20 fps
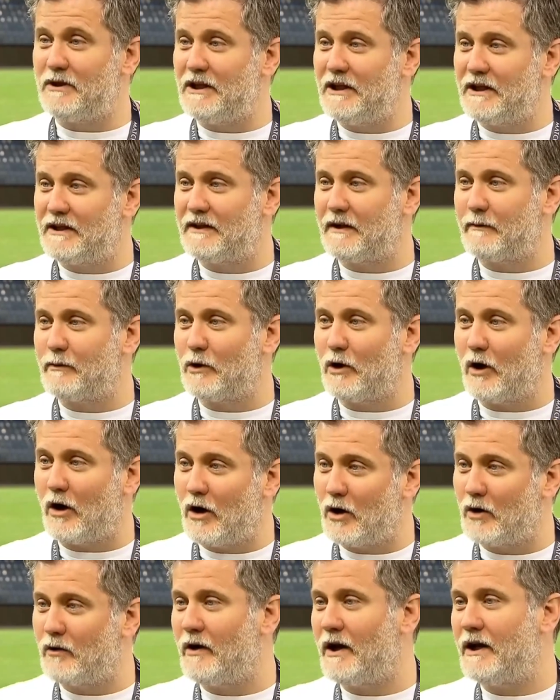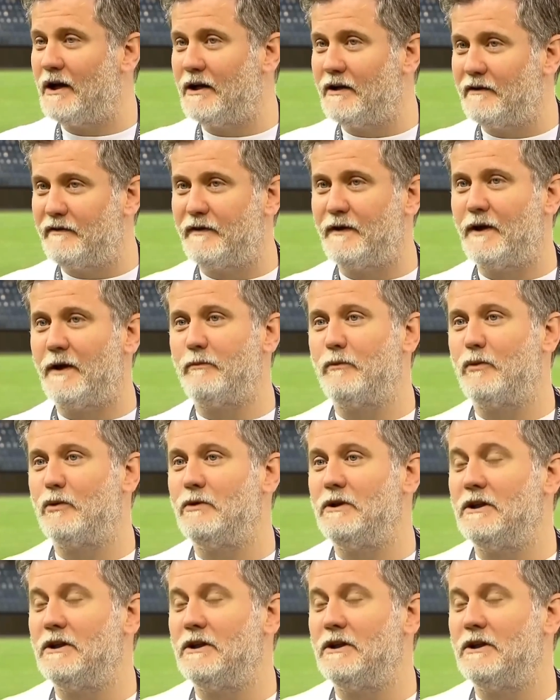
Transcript: birlikte böyle alverleri falan